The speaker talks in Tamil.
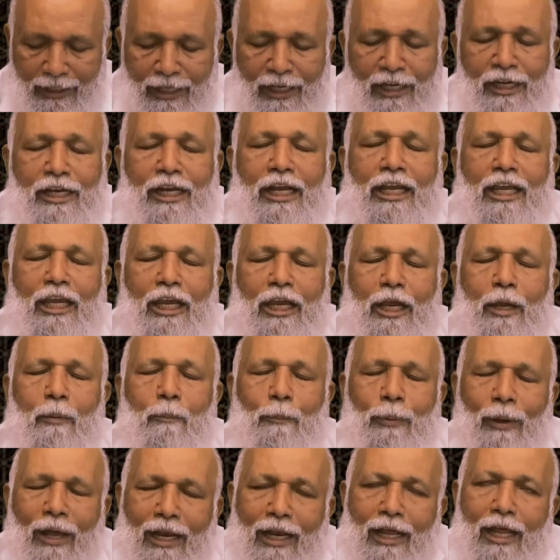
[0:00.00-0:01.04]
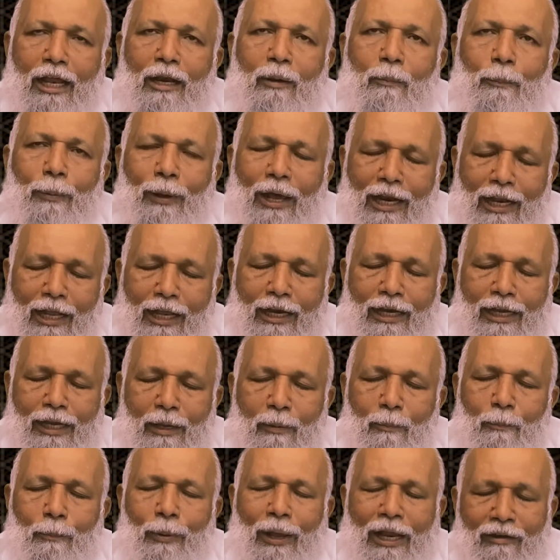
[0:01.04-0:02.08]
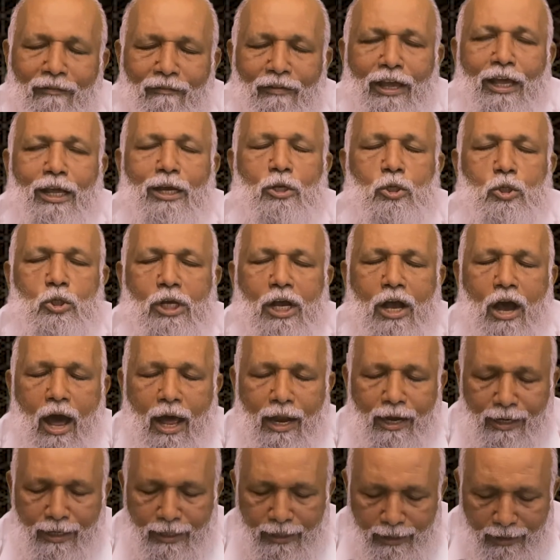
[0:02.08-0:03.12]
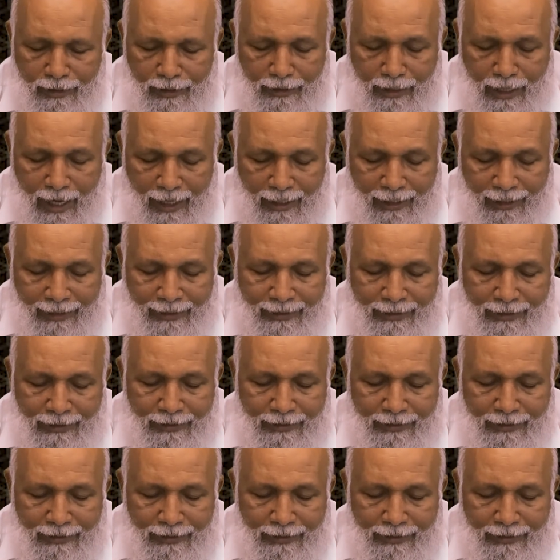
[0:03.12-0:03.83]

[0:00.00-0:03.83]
இன்றைக்கு பலர் பலரை பல்வேறு காரணங்களினாலே